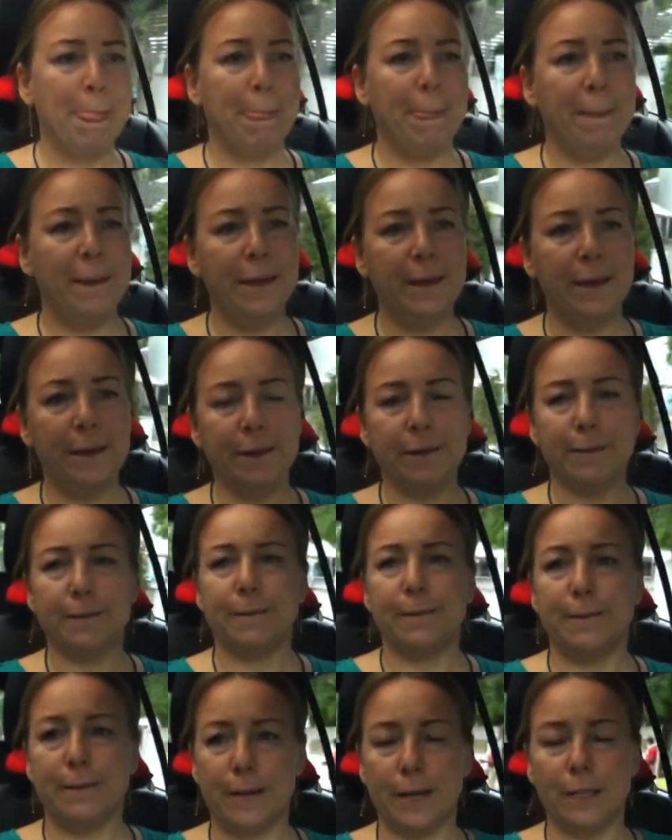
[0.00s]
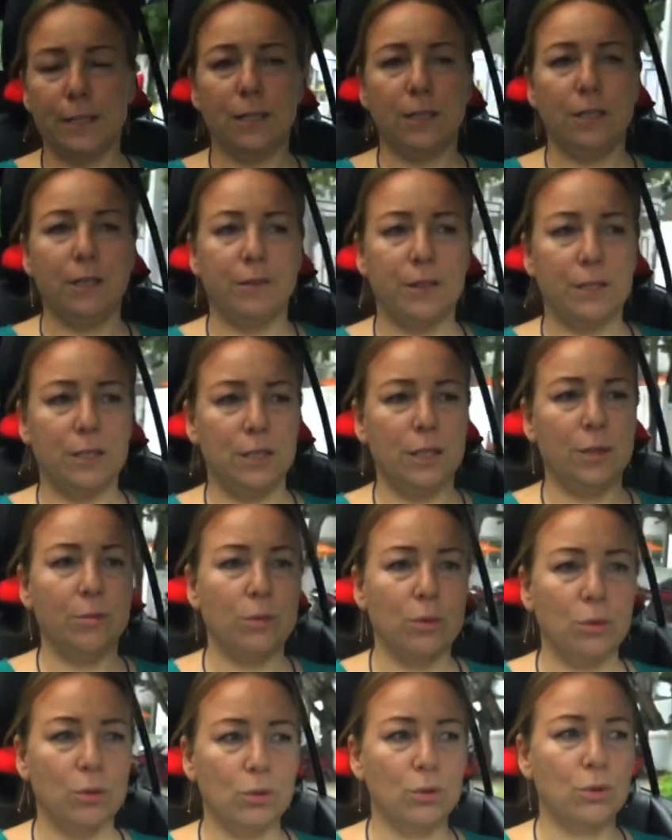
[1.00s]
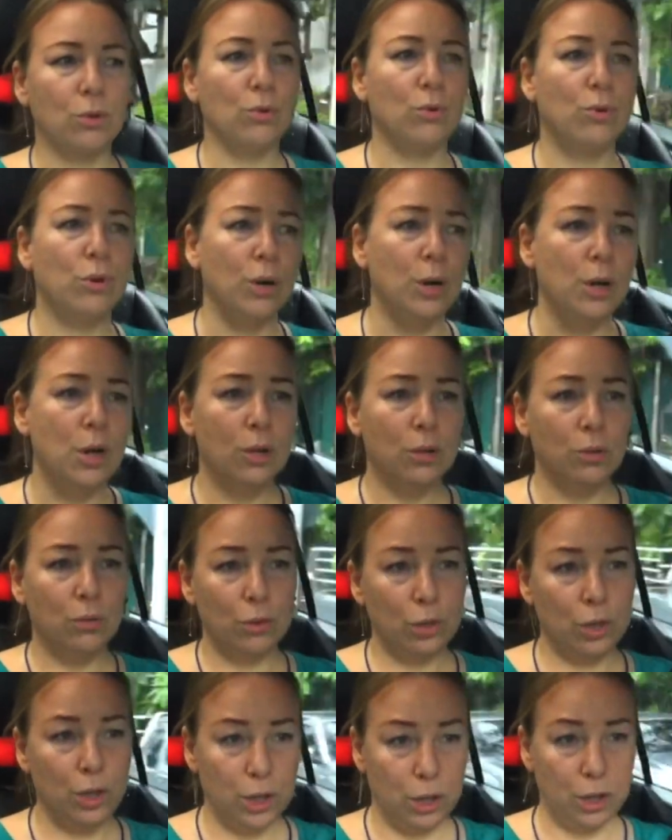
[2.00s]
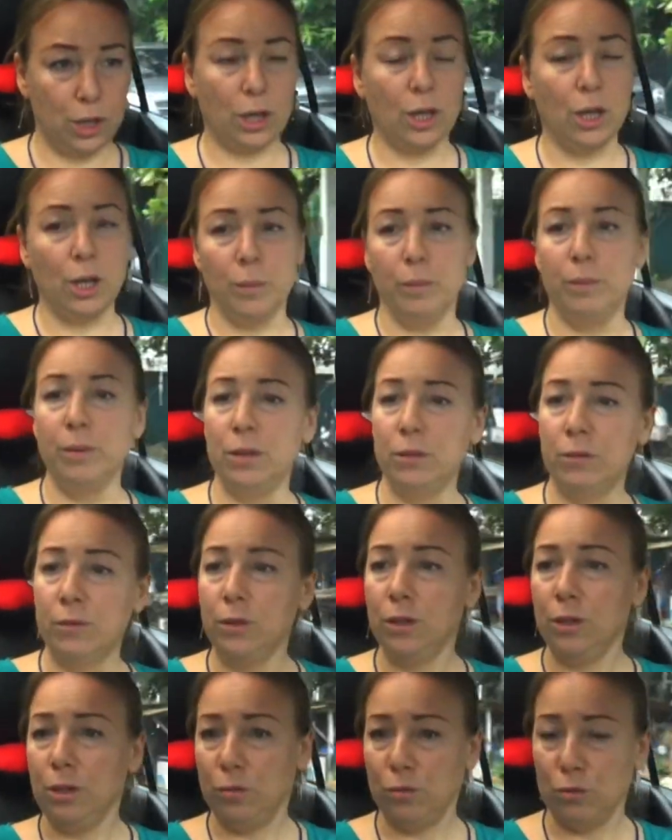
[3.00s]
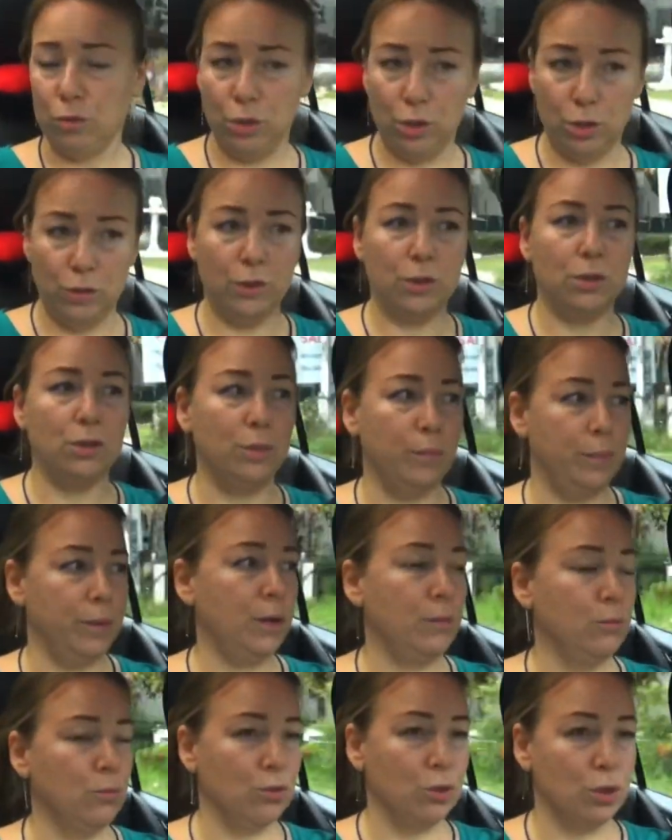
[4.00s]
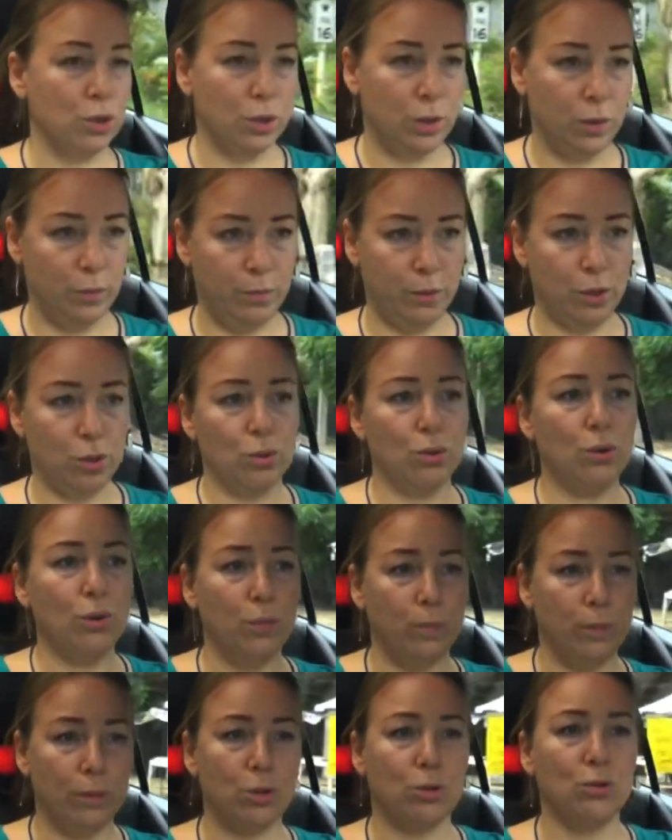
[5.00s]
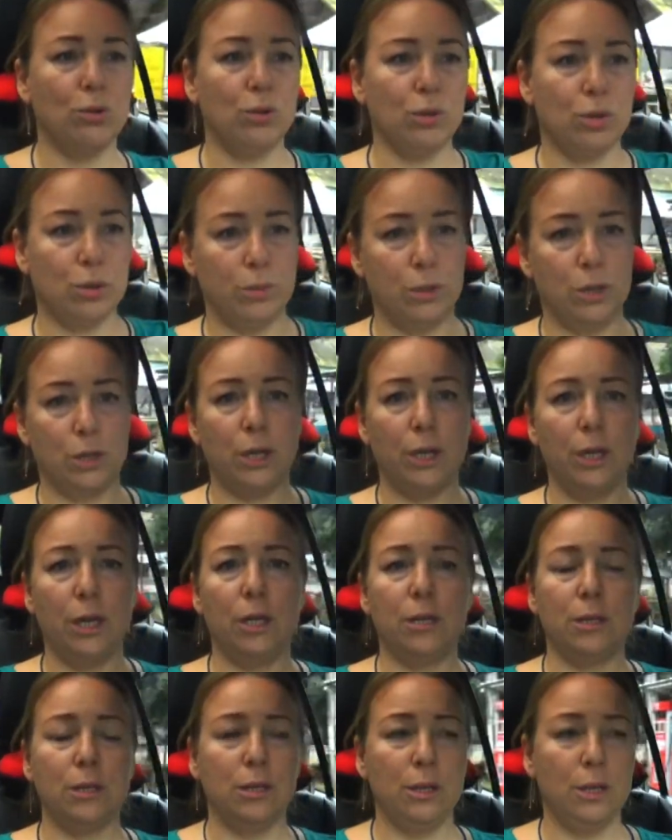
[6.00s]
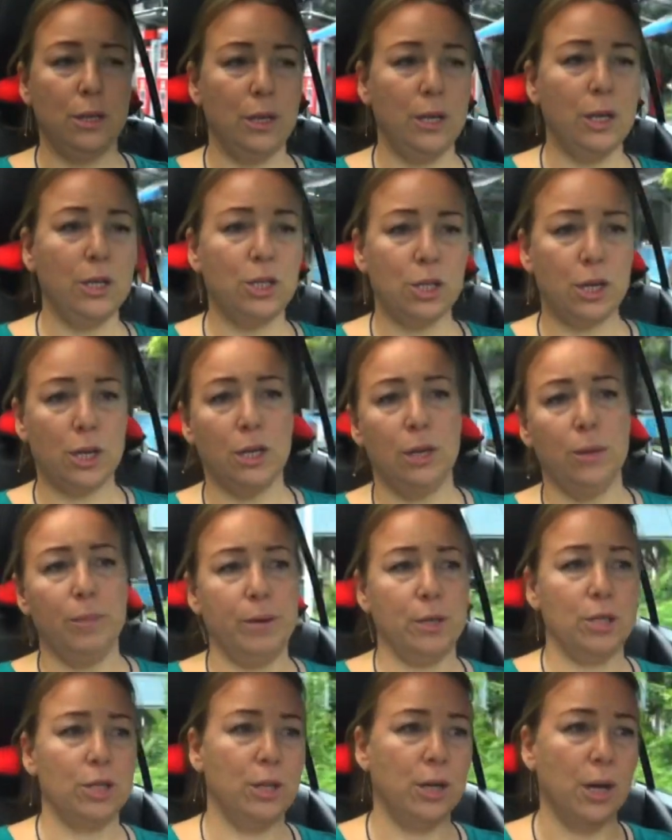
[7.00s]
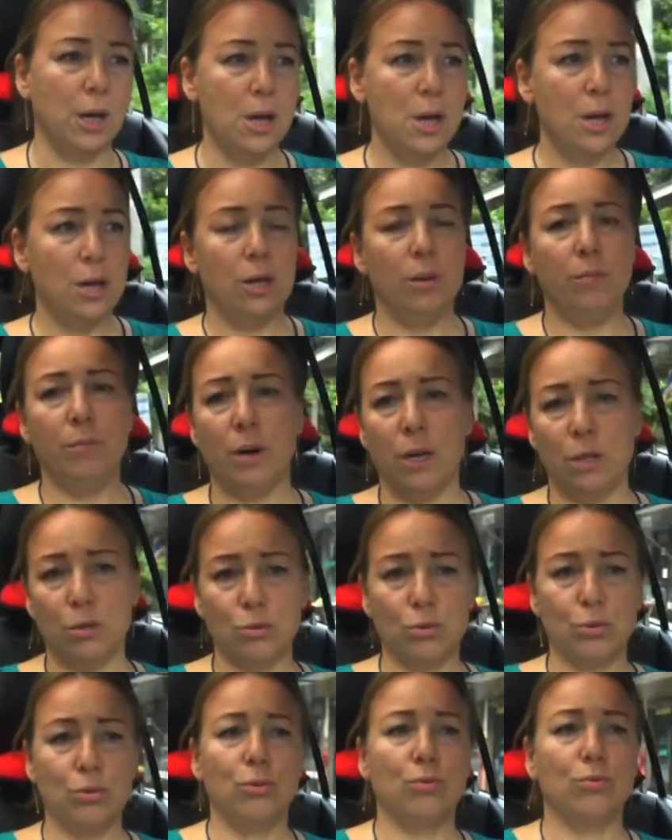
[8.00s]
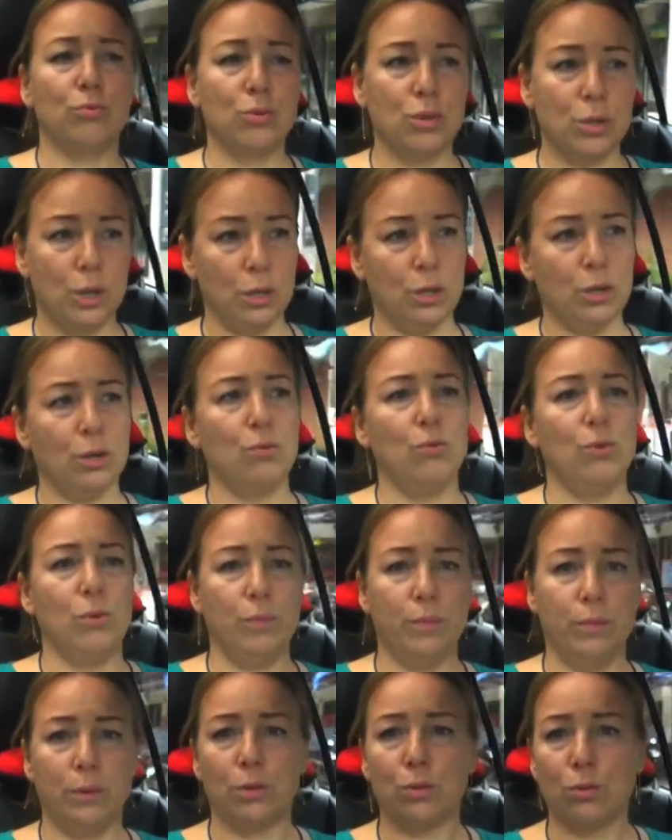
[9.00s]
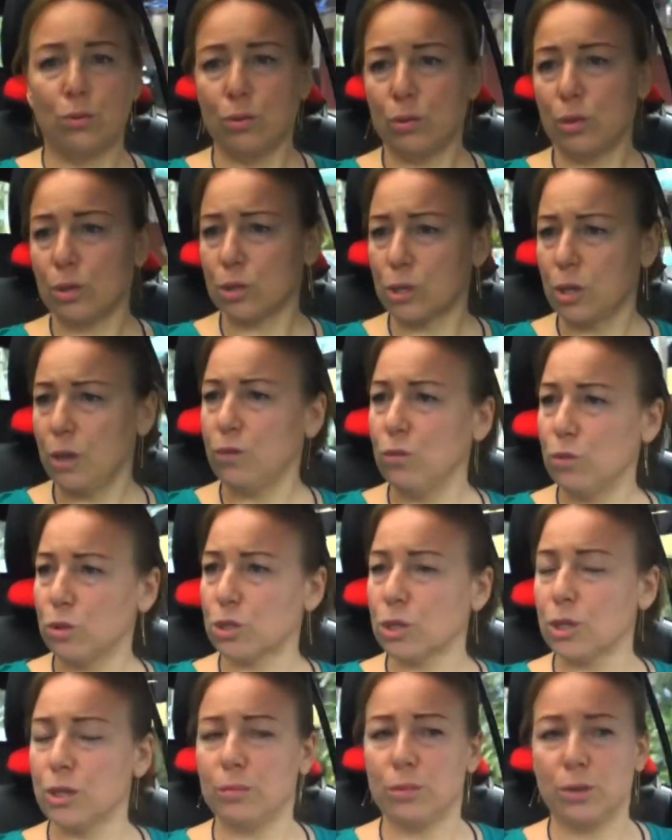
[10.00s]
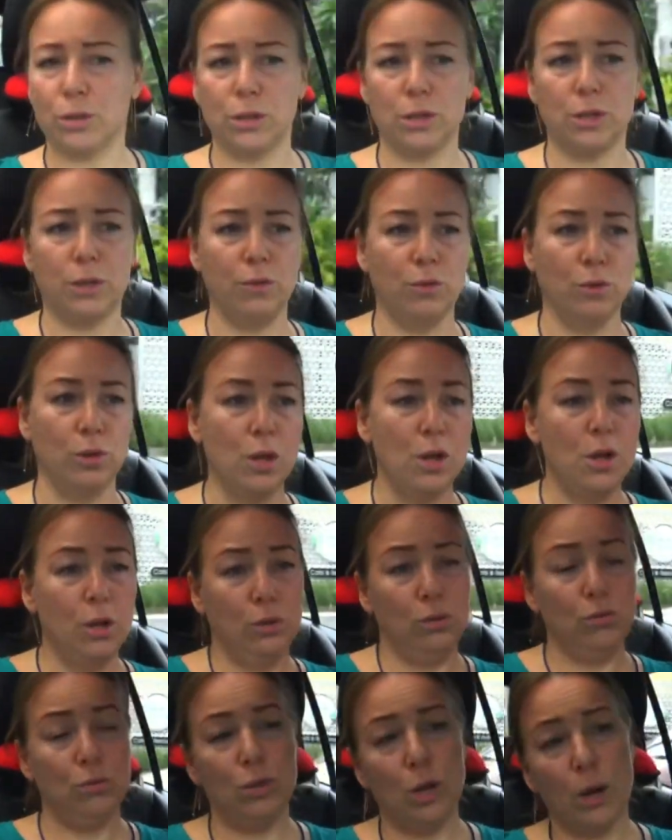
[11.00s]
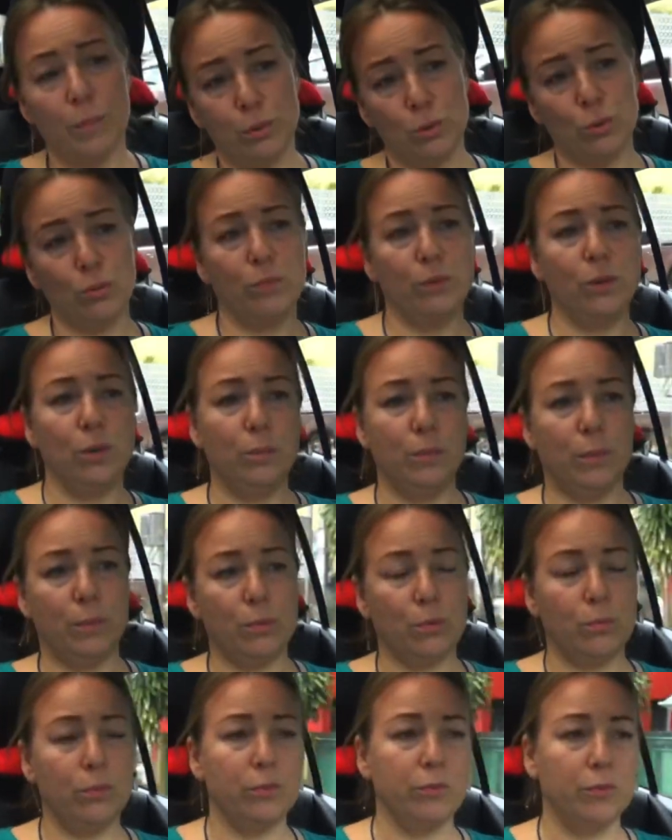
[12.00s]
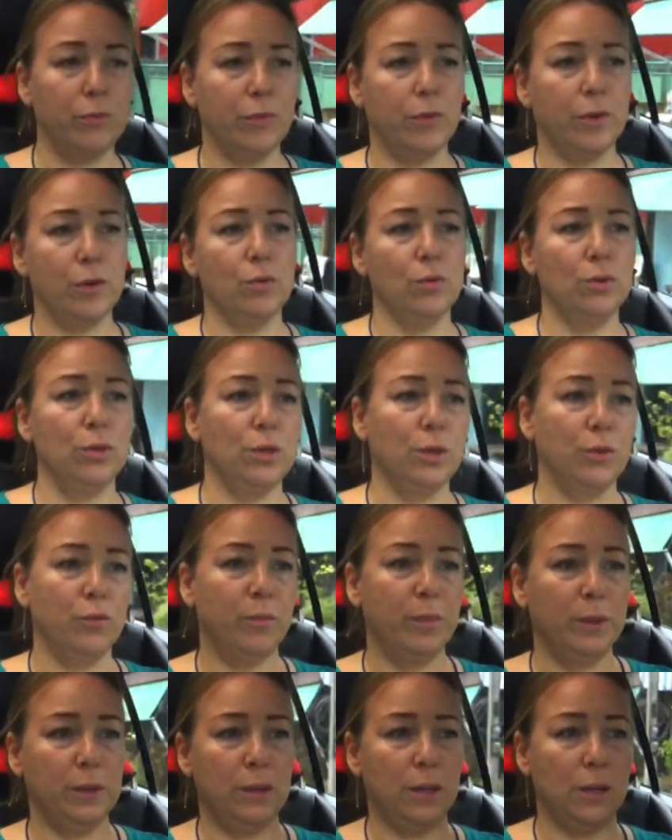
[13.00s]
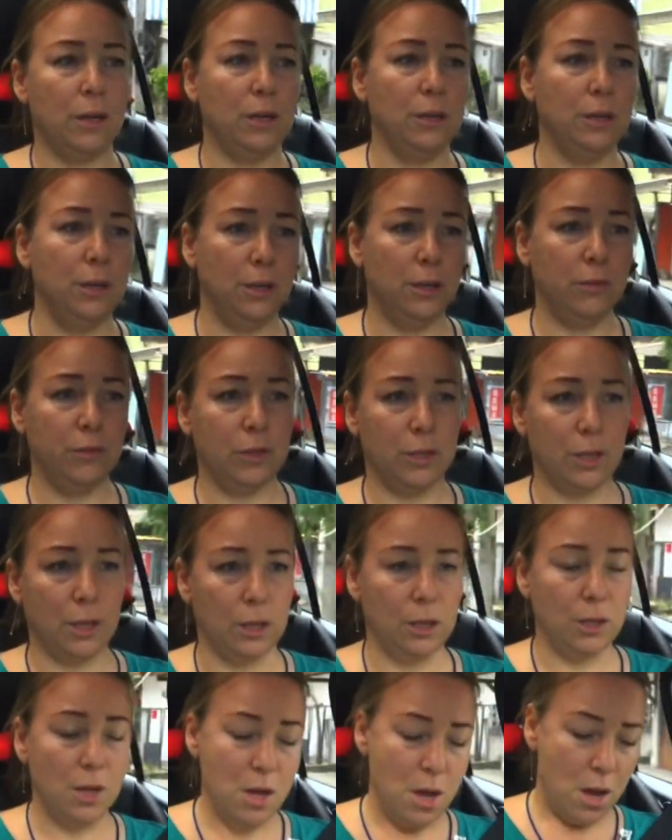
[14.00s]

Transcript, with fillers: И рано отдавать тем, кто, ну, вот дети такие боевые, вот действительно прям уже пошел, пошел самостоятельно, и речь рано пошла, и мать уже не нужна, и такой пошел и разговор с кем-то завел. Ну, да, почему бы не попробовать в два года, там, в полтора отдать в сад.